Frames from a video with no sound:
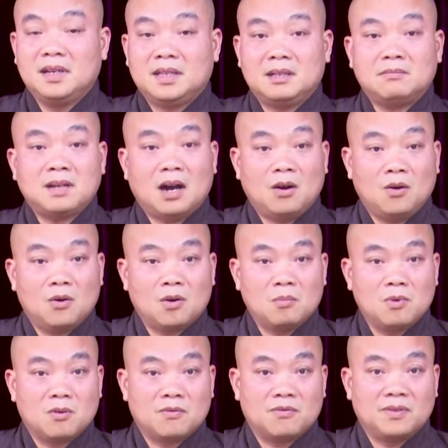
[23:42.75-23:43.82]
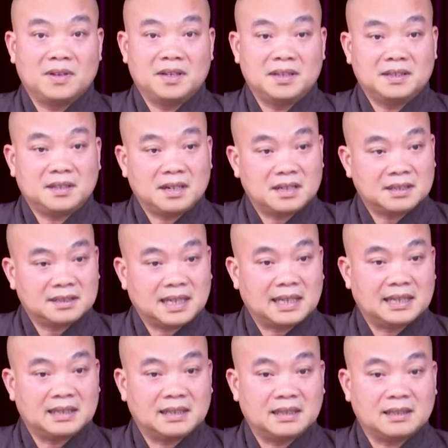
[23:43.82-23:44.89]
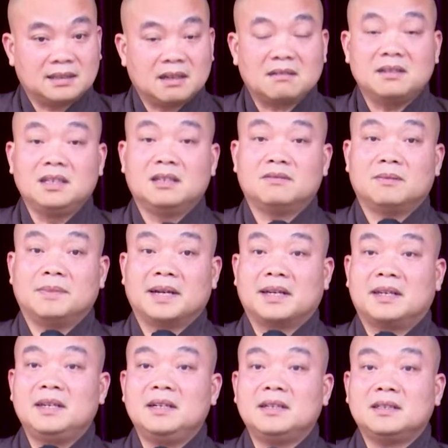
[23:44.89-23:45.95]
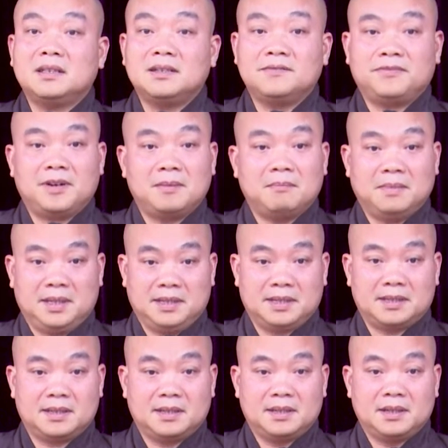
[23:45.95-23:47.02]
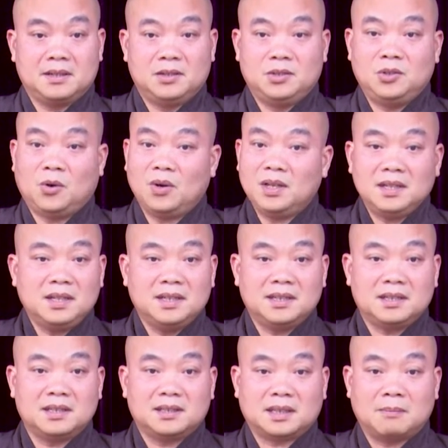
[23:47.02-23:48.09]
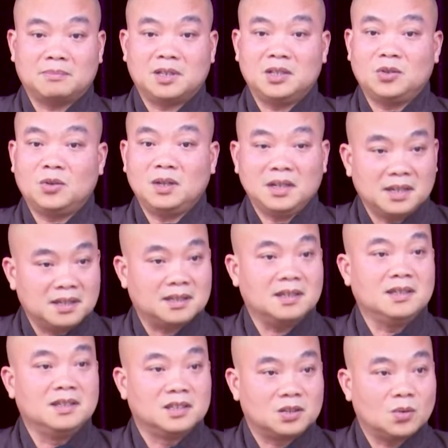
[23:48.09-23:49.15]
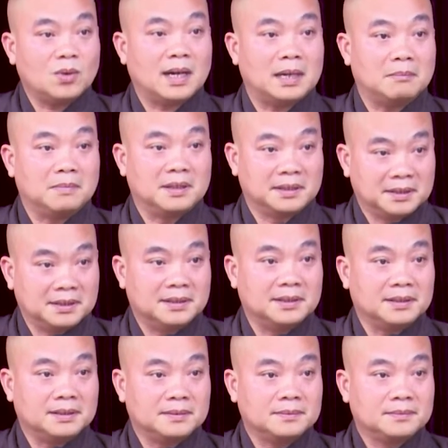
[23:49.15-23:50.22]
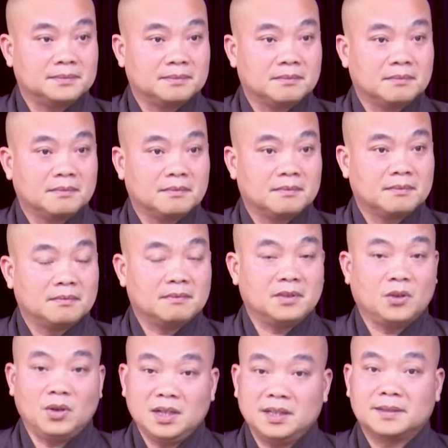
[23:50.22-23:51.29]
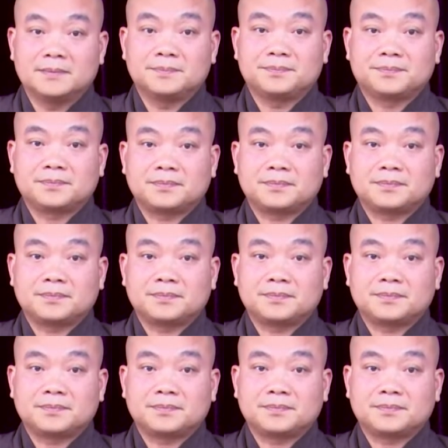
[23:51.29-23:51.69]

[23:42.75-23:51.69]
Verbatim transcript: trong đầu của một vị tăng tinh tất nhiên về mặt kiến thức phân biệt dối hơn thậm chí dối hơn những người tu hành bình thường dối hơn